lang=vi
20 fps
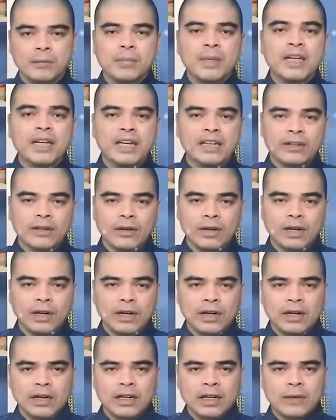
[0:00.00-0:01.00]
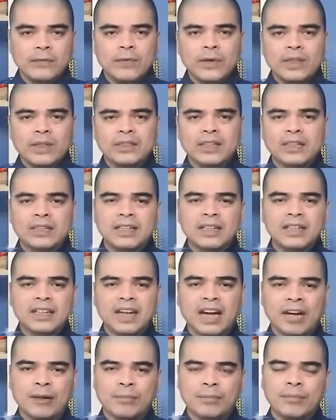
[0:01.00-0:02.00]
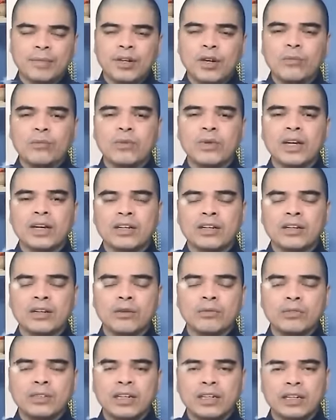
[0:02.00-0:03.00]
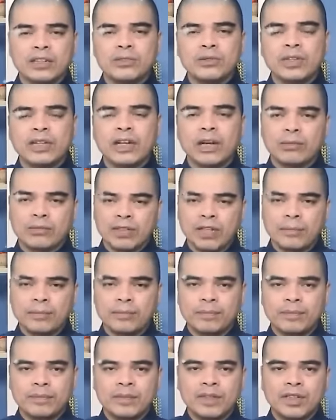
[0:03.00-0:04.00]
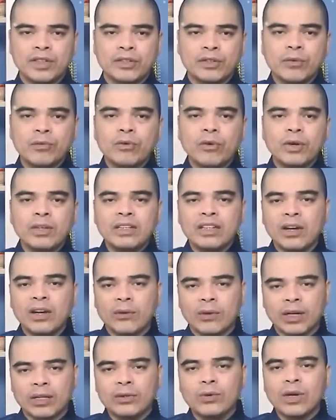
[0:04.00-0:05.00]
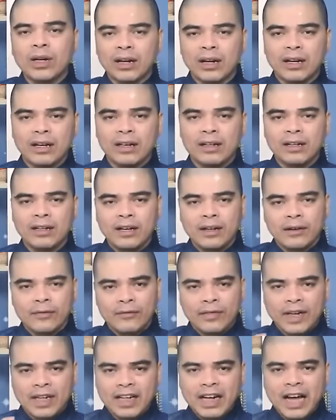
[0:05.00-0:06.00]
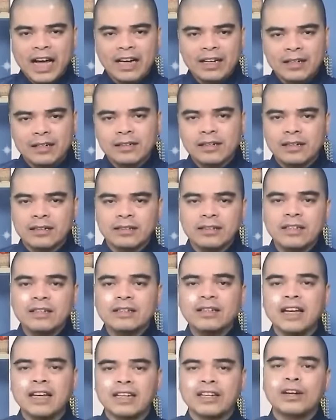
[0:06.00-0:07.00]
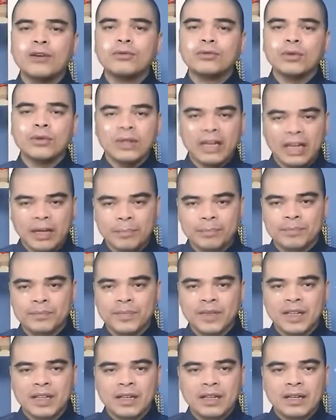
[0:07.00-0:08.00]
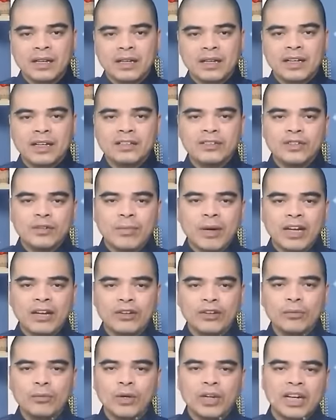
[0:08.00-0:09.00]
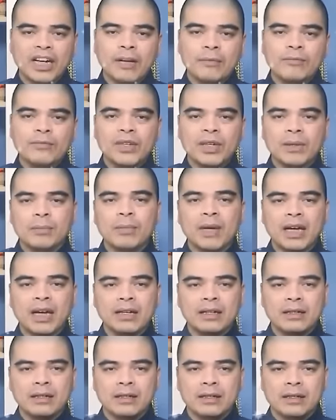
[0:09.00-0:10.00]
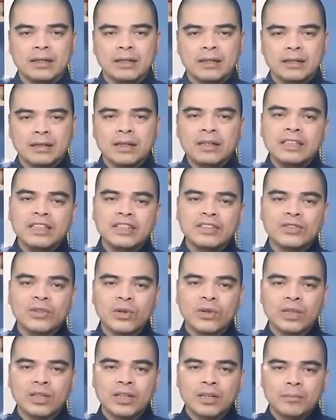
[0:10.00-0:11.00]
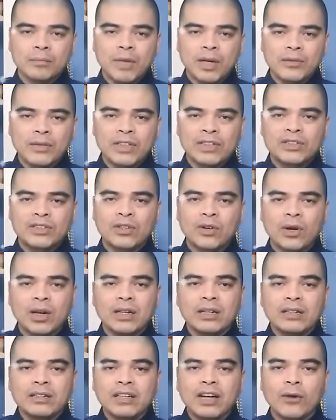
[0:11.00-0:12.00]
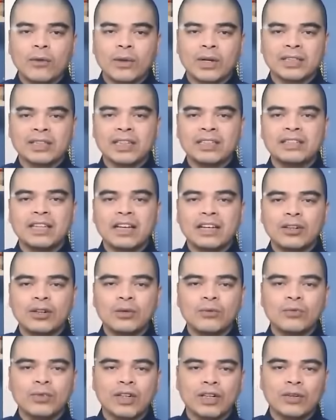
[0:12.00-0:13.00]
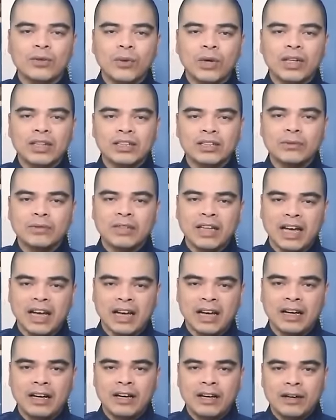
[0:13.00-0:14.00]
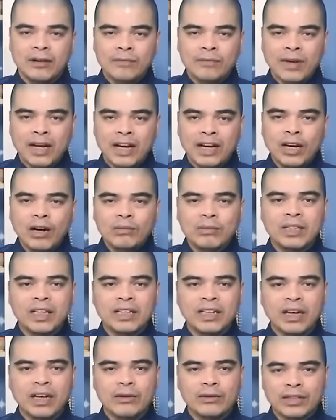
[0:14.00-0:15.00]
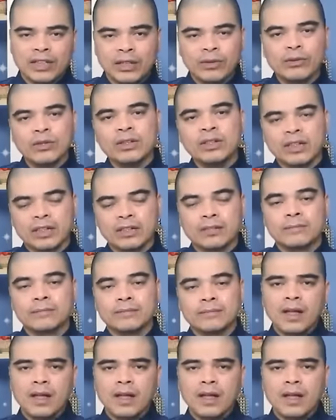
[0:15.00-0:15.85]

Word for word: Bên cạnh đó, cái phương diện tình cảm, công việc cũng như là cái chuyện học tập thì cũng có nhiều cái thuận lợi và đạt được những cái thành công tốt đẹp khiến cho bạn có một năm viên mãn tất nhiên rồi bởi vì chó đứng đầu cái danh sách con vật nuôi trong nhà và không thể nào thiếu nó được